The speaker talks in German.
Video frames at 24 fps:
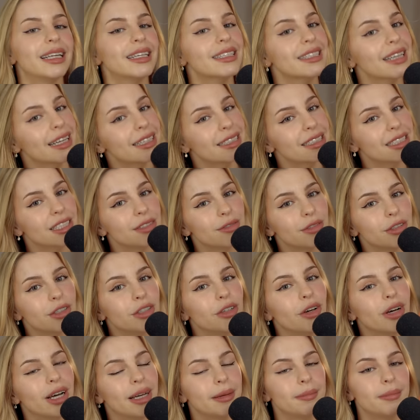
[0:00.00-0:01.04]
Das Ganze wird
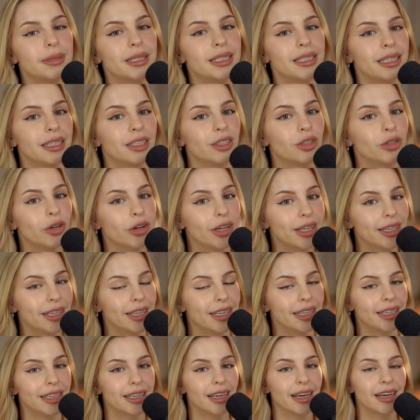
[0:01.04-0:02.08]
noch ein bisschen
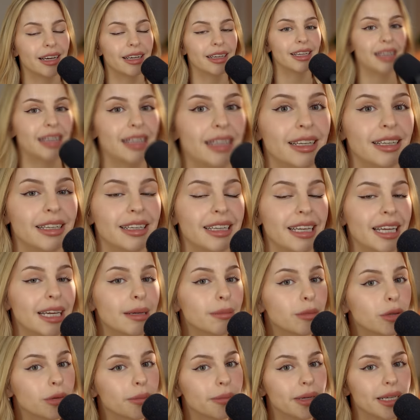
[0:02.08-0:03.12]
deutlicher in dem
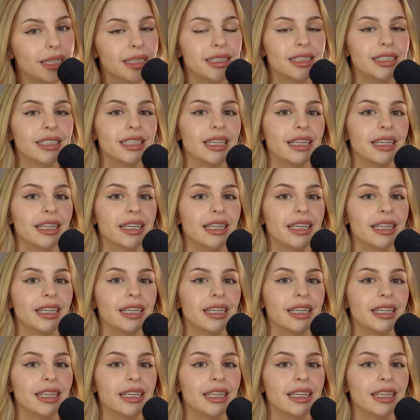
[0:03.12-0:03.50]
Moment,